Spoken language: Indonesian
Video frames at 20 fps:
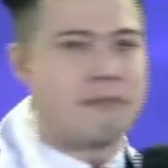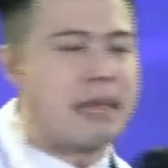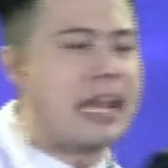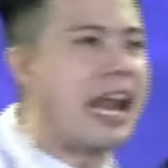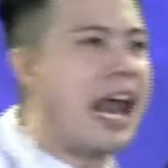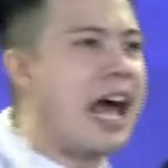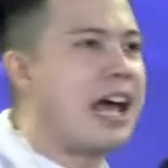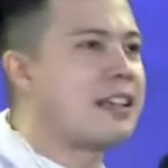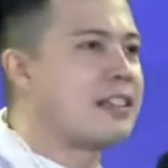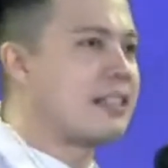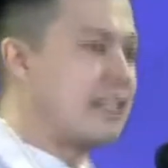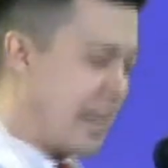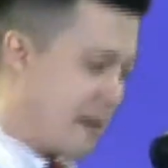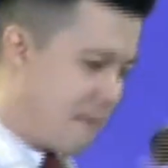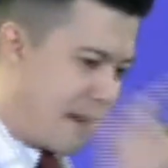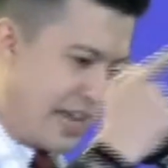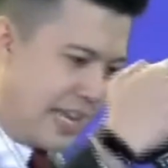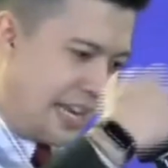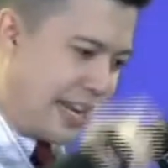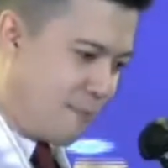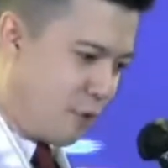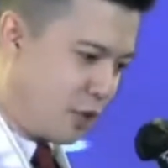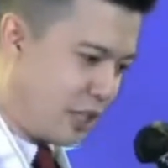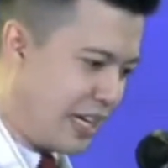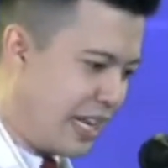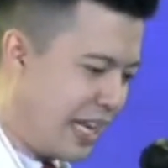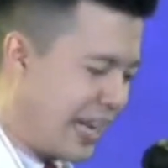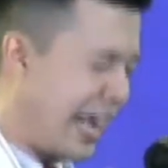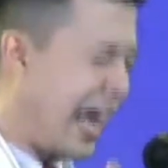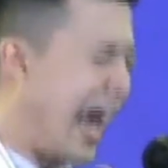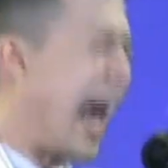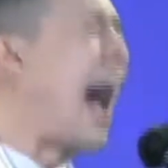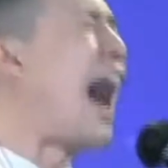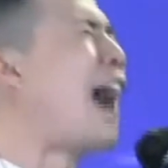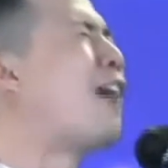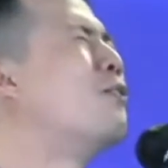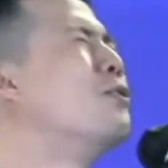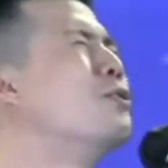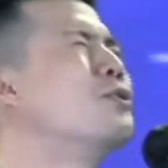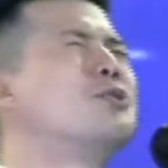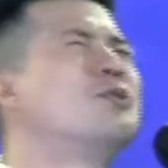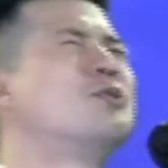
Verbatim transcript: Bilang sama dirimu sendiri, aku